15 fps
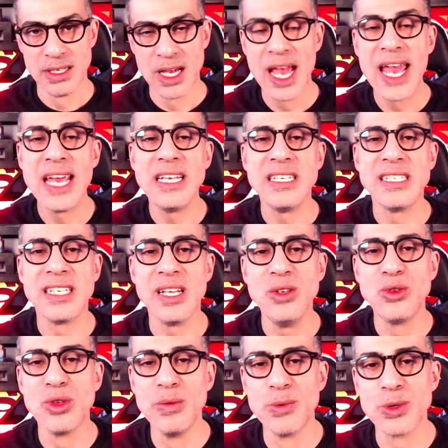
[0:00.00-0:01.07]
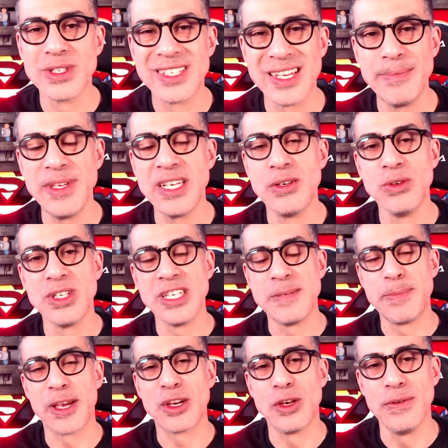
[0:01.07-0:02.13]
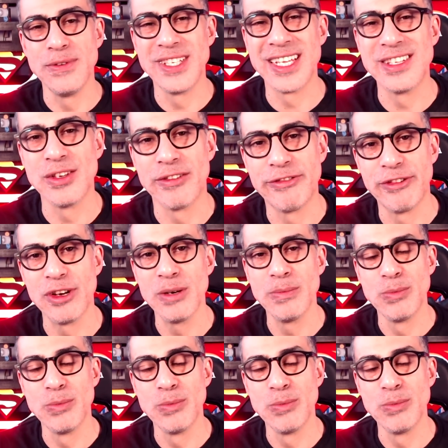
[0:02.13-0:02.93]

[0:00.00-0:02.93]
Hey, salut tout le monde, c'est Miko, j'espère que vous êtes en forme.